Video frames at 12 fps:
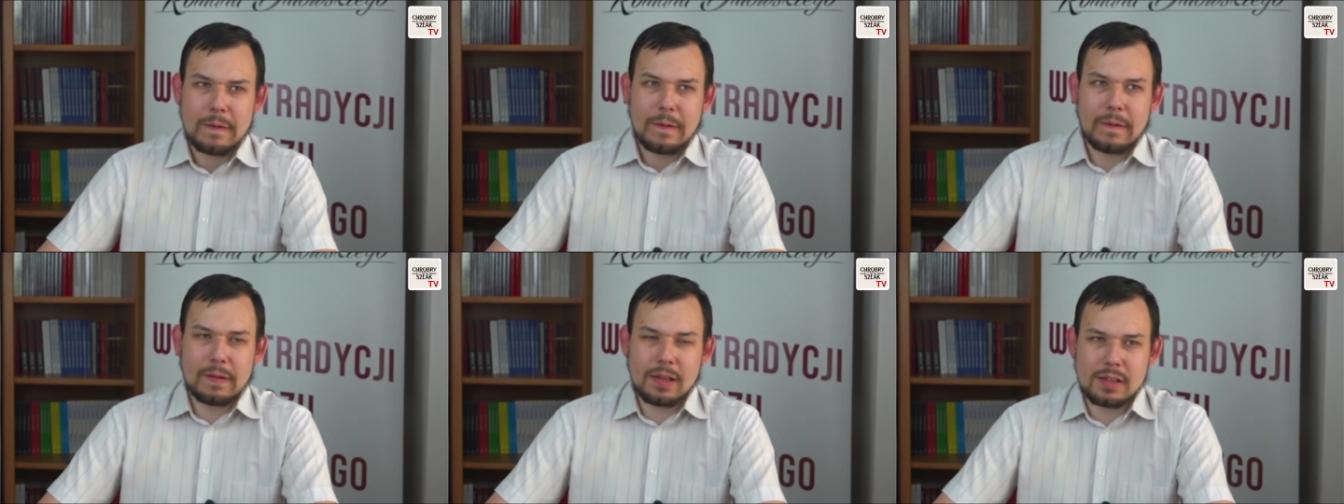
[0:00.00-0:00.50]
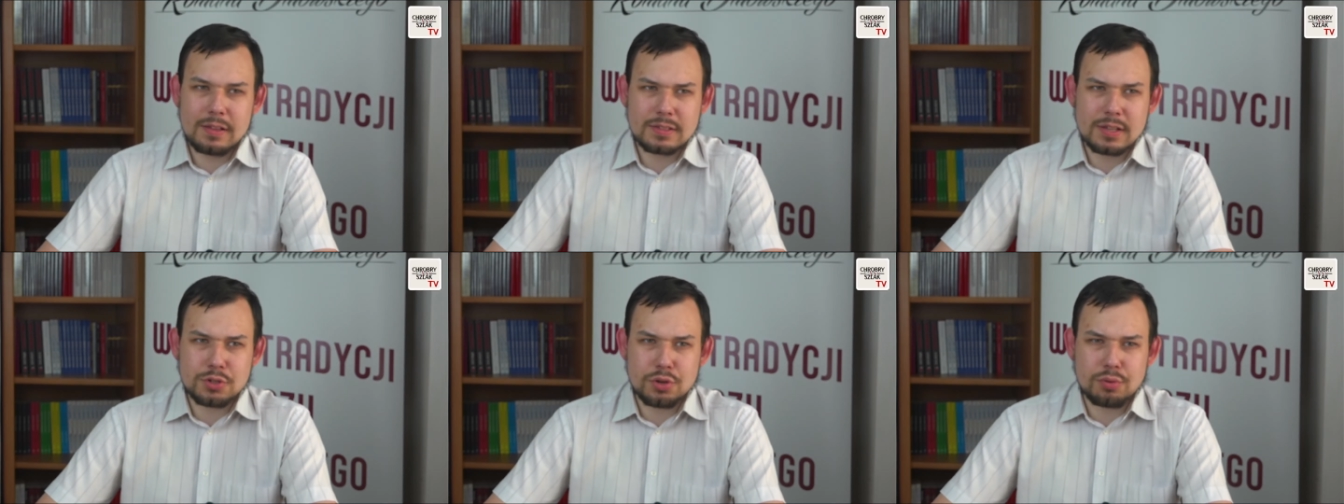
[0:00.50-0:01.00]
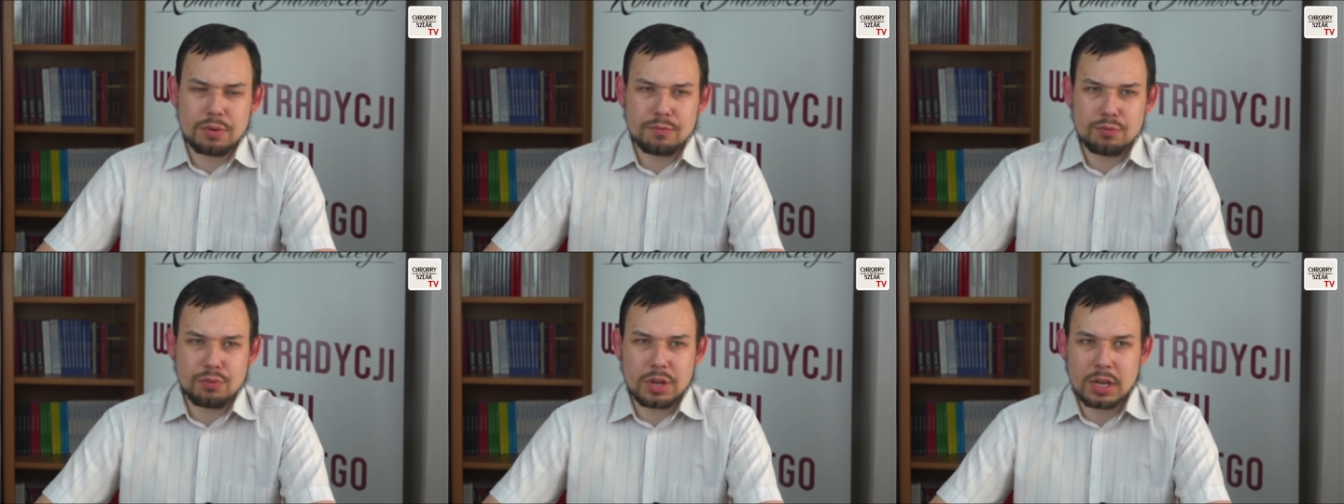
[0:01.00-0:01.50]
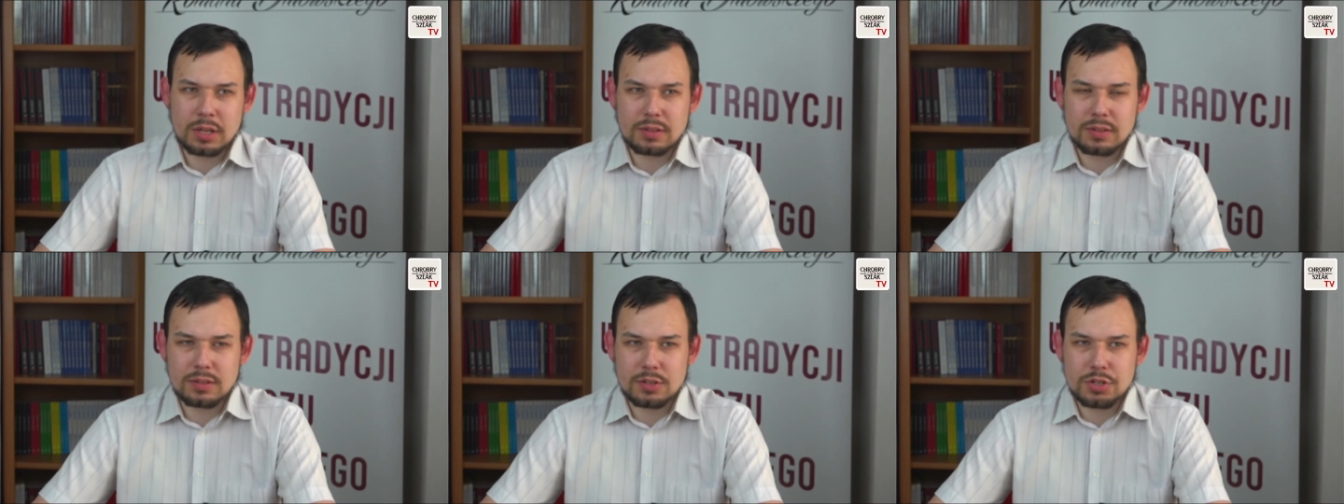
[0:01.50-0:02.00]
e, zacząłem w
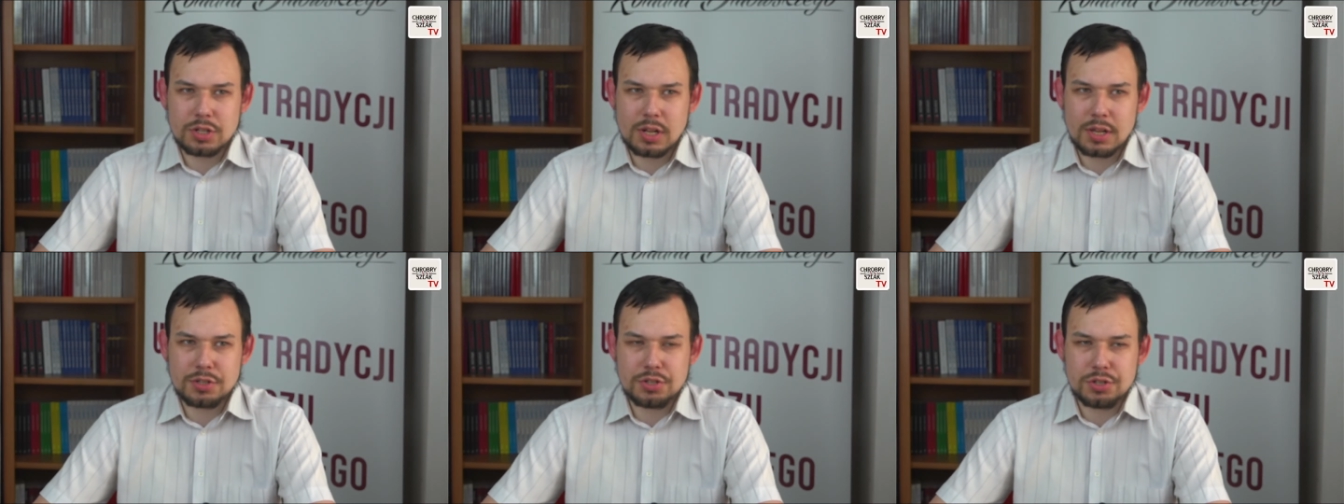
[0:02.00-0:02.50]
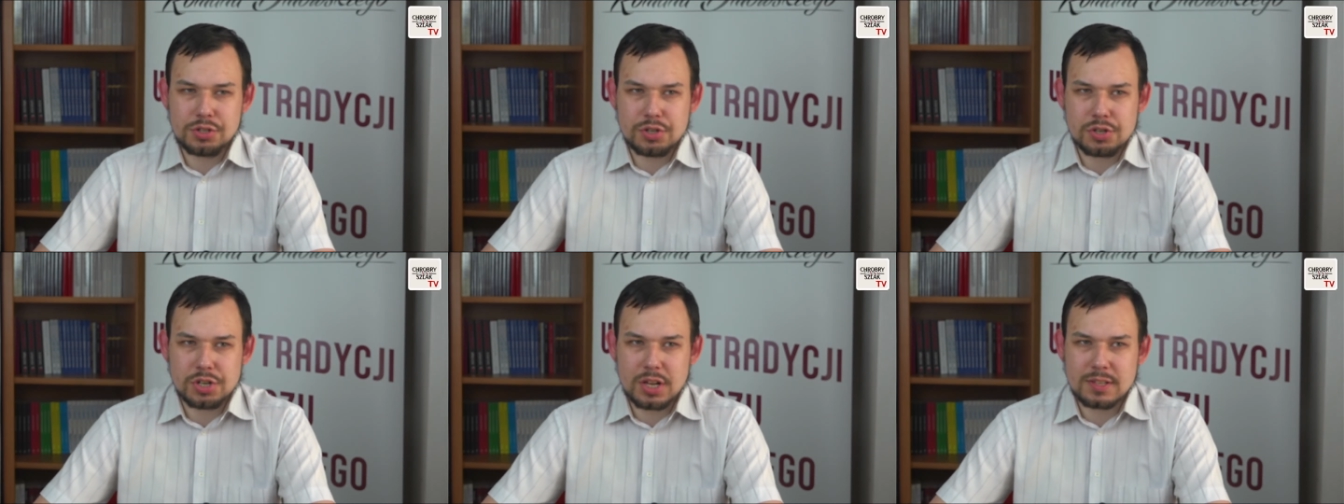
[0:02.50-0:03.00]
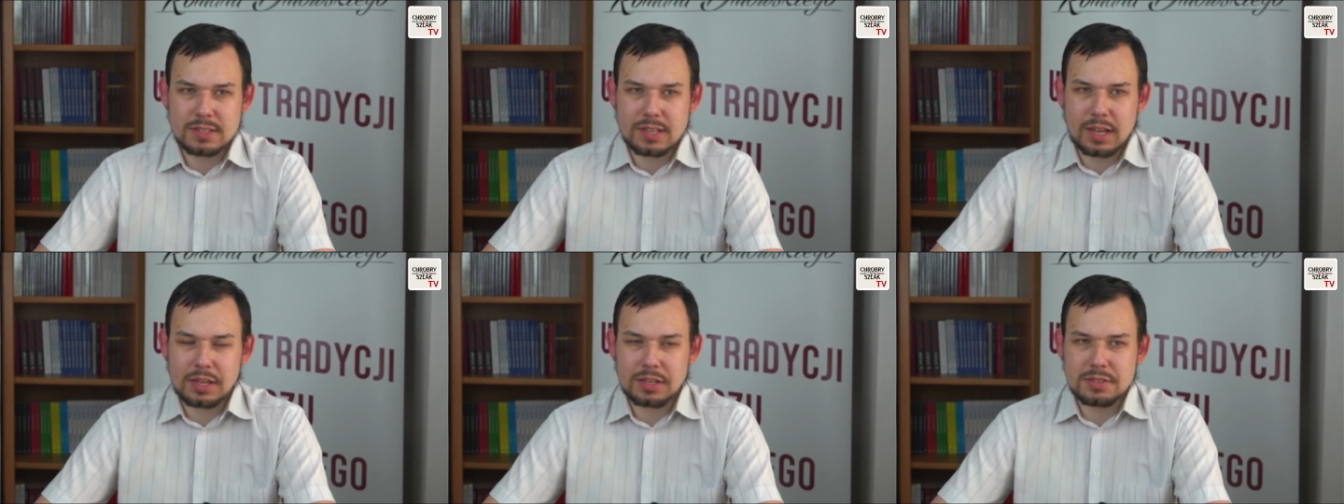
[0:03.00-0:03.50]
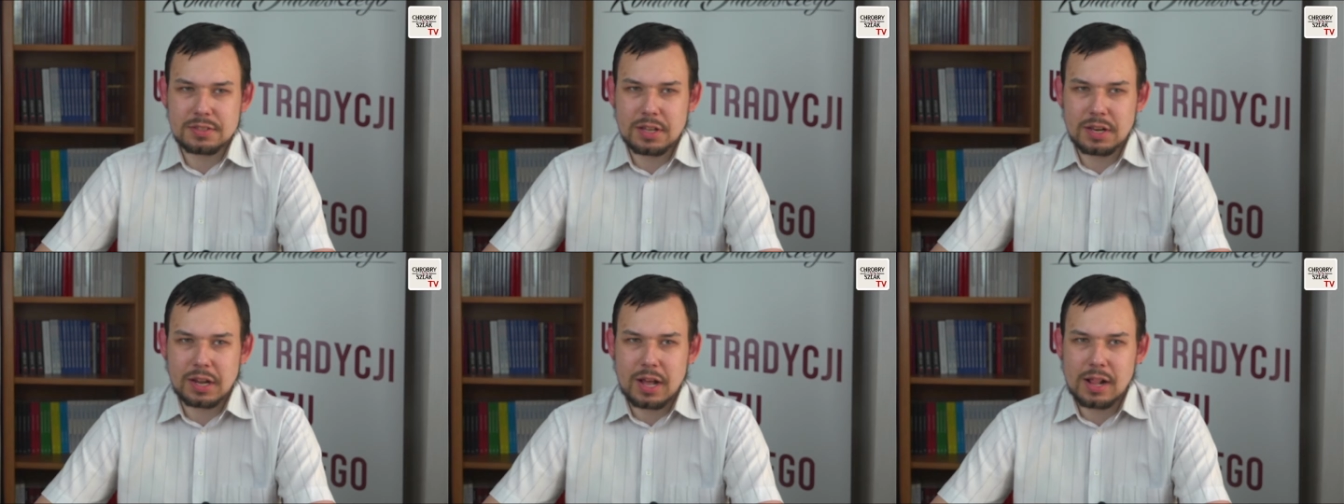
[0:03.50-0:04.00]
weekend śledzić, że strajk jest
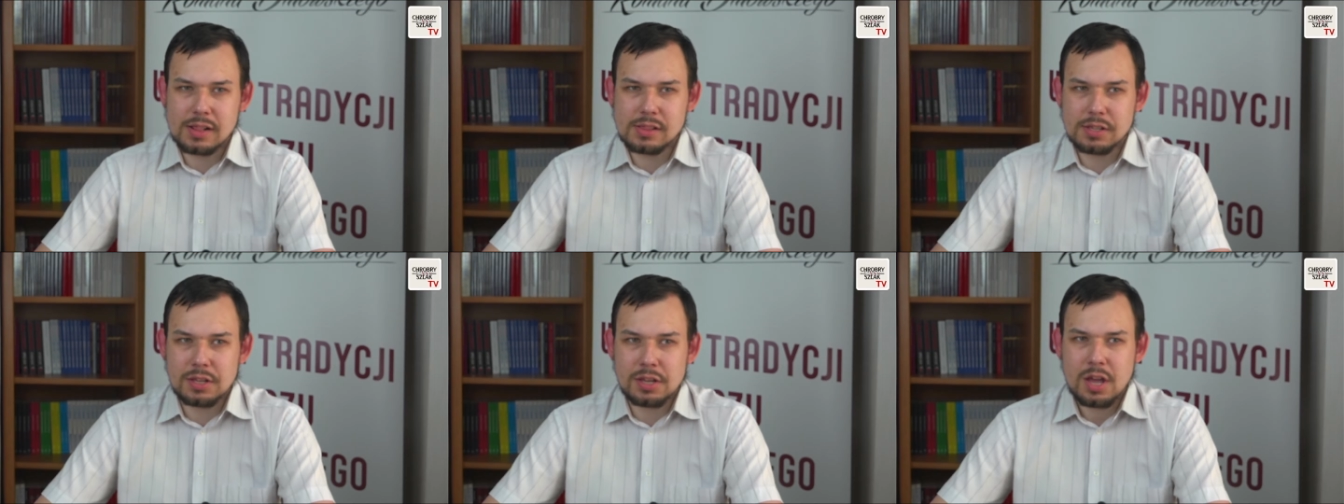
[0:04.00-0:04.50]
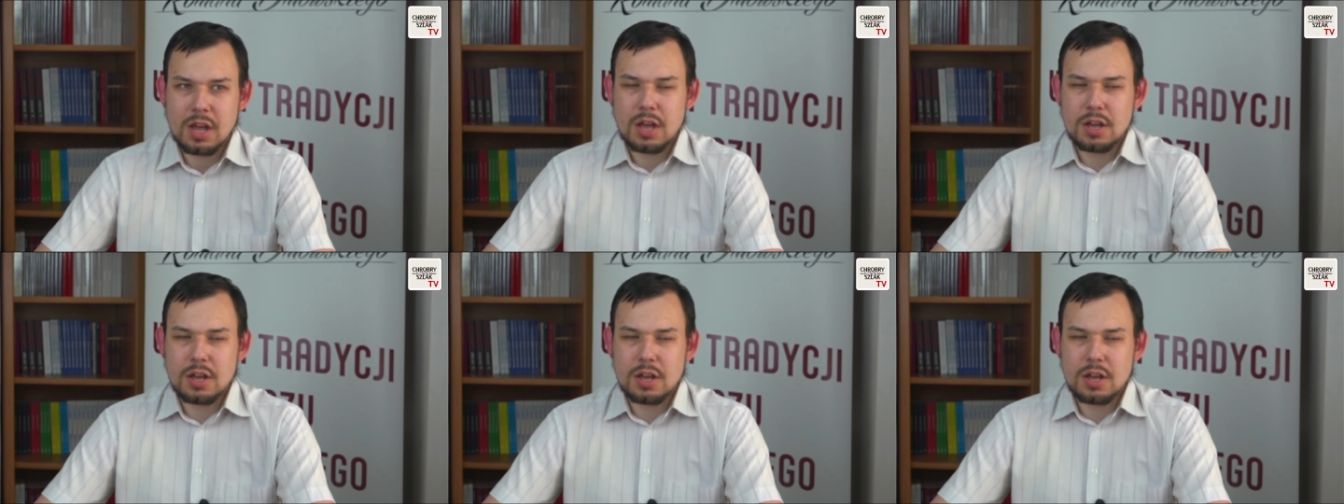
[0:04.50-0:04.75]
nielegalny,